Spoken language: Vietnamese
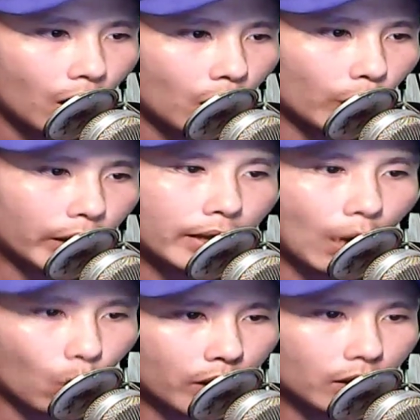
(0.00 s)
lôi tân
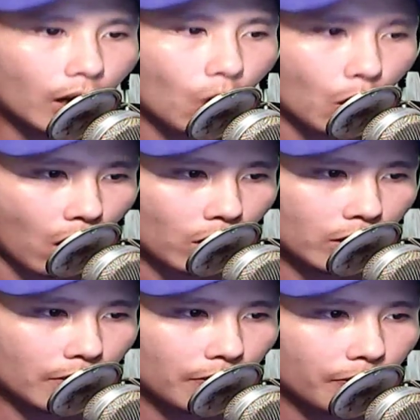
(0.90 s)
đạo quân cười khổ
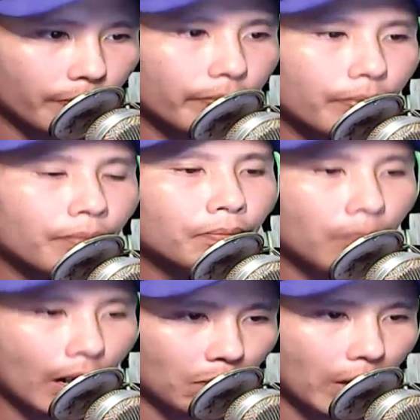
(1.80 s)
nói
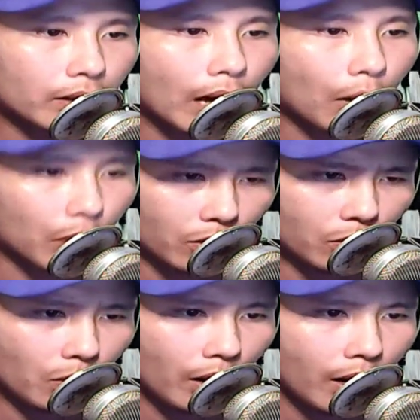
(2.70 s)
bác minh đạo hiếu
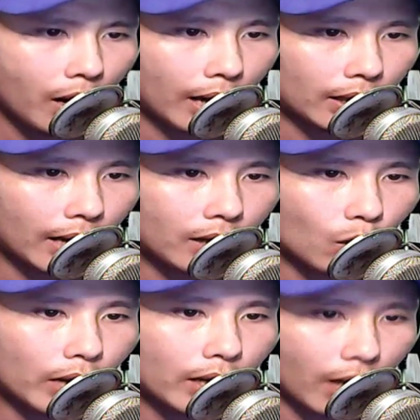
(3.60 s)
hành lang
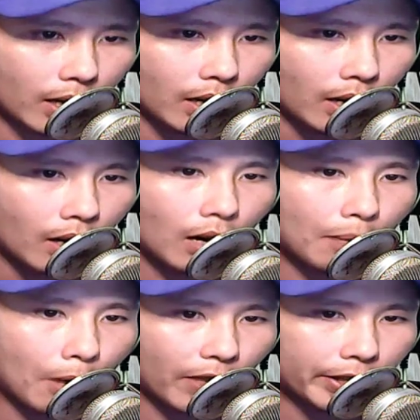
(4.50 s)
không gian này là
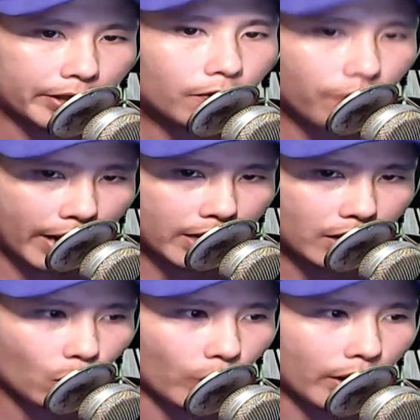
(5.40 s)
bảo vật chấn phái
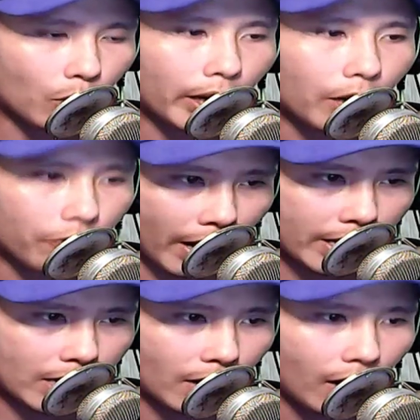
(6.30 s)
của đông kỳ
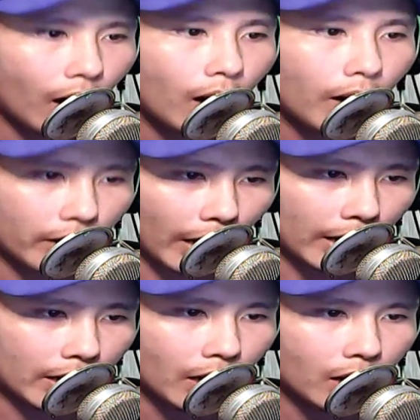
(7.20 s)
phái lần
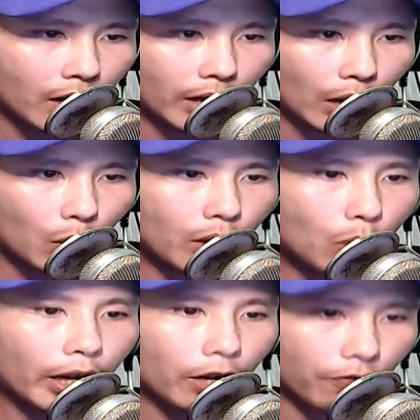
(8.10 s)
này người cứu
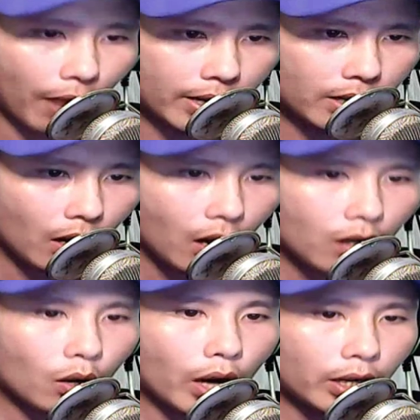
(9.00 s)
đông kỳ phái
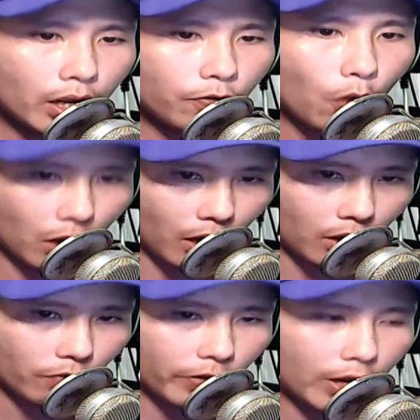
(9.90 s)
có ấn đức vô lượng
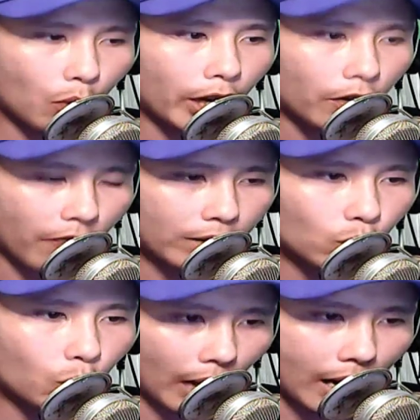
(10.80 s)
với đông kỳ phái
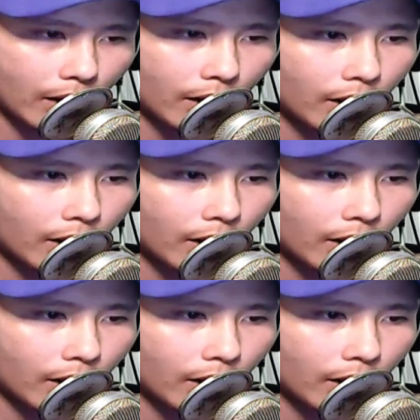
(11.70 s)
chúng ta